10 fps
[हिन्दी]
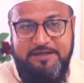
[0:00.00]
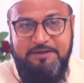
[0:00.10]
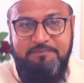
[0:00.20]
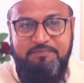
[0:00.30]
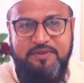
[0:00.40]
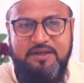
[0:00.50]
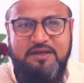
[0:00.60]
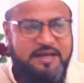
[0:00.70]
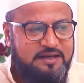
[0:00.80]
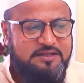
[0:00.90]

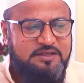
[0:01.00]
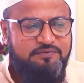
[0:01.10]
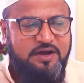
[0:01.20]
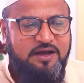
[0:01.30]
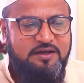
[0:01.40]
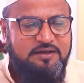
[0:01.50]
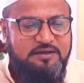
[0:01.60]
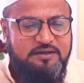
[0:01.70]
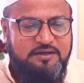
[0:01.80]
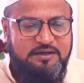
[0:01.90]
हैं एक लतीफा
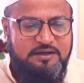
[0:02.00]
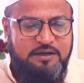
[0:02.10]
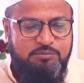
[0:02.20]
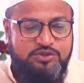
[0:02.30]
आ,